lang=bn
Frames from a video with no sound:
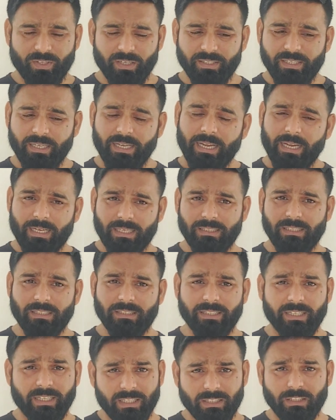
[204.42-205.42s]
এটা এক হাজার
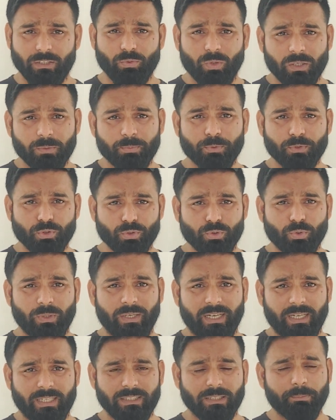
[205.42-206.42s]
দেড় হাজার ওয়ার্ড পর্যন্ত
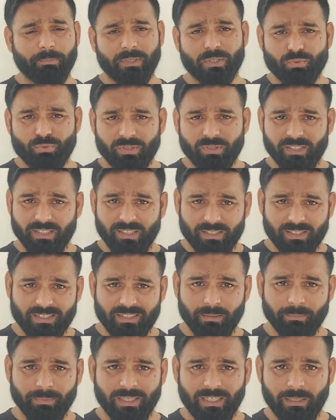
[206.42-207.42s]
লেখা যায় পাঁচশো ওয়ার্ডের একটা
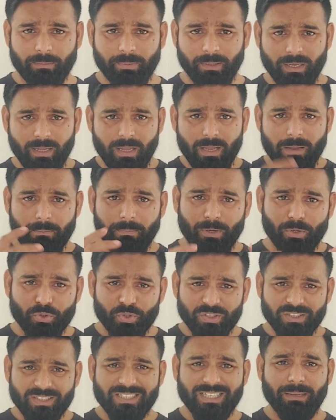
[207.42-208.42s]
সামারি লিখবেন মানুষ
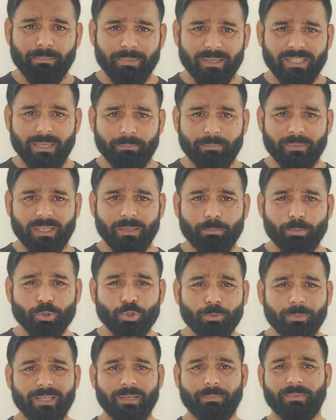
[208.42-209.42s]
যদি সামারি আপনাকে
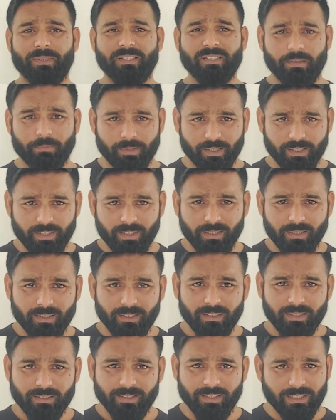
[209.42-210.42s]
প্রথমেই আপনার সামারি
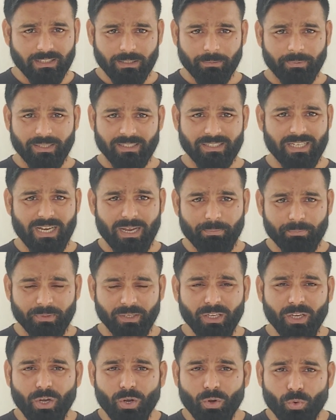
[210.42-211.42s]
দেখতে পারে যে আপনি
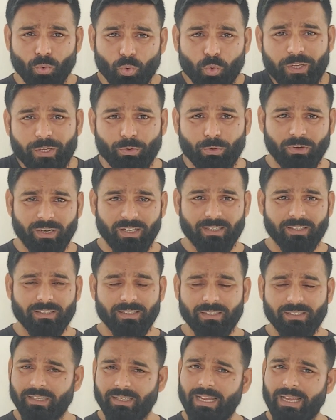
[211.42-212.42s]
হুই ওয়ার
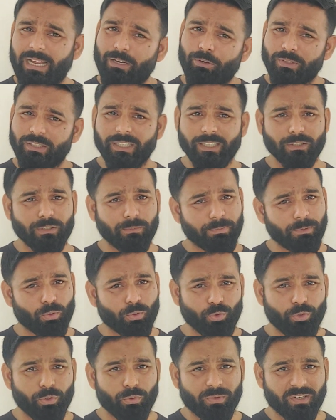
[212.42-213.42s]
এক কথায় কিন্তু
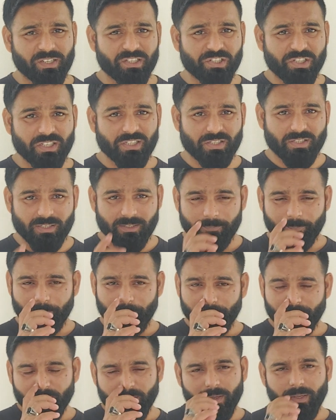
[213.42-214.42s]
হুই ওয়ার শেষ
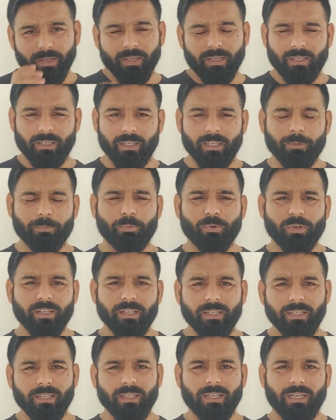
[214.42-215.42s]
এরপরে
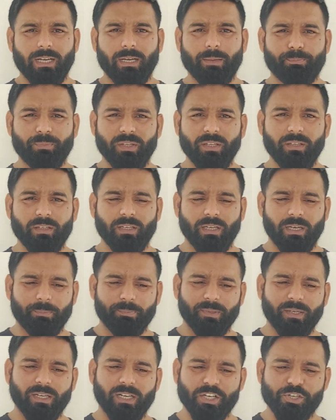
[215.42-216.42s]
আপনি
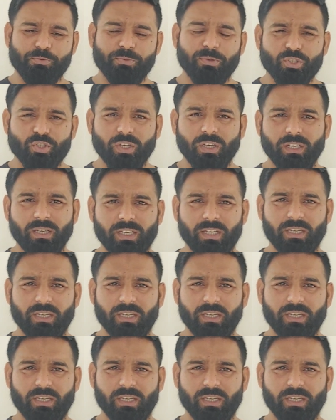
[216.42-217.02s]
আপনার আসবে হচ্ছে